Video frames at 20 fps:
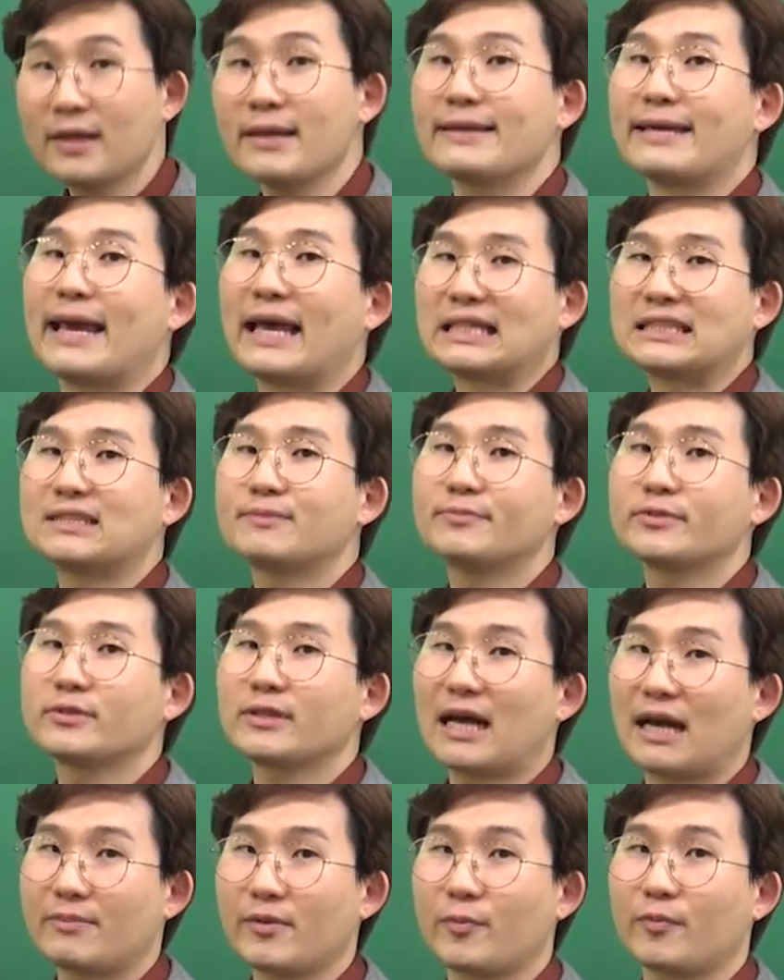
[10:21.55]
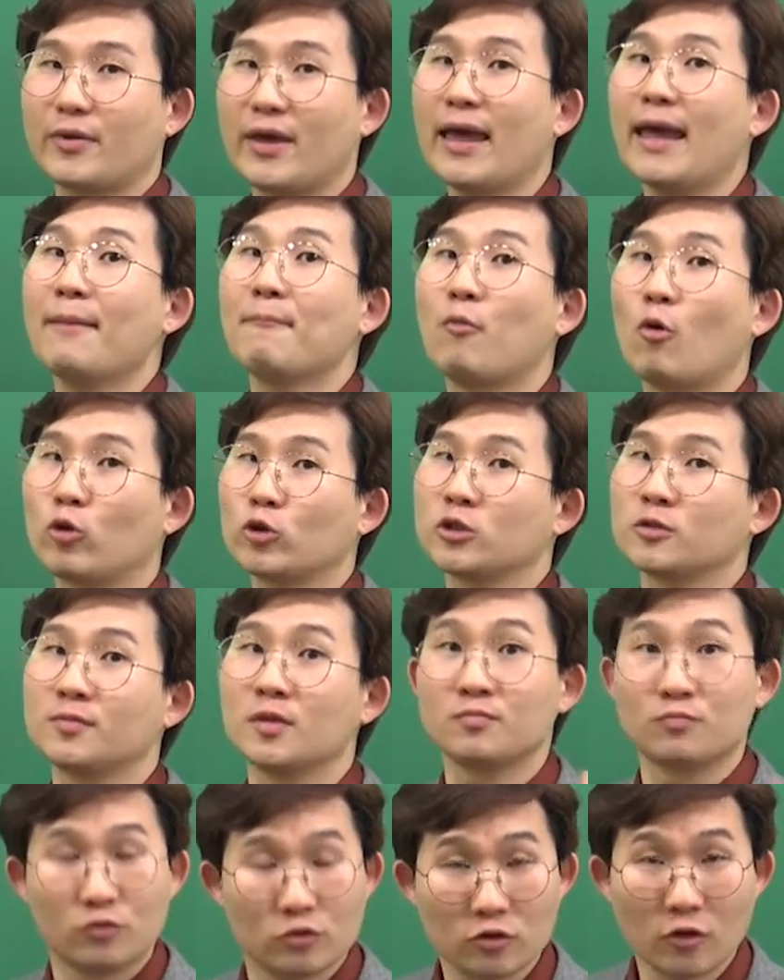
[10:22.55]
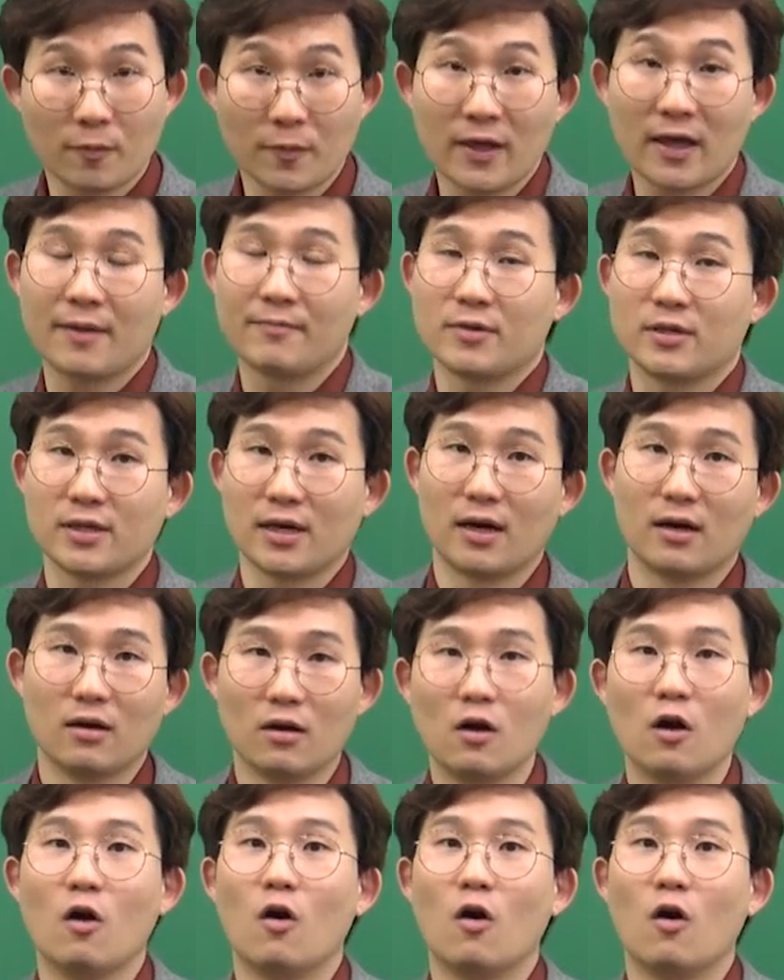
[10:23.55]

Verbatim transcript: 예습은 가볍게, 복습은 무겁게 합니다.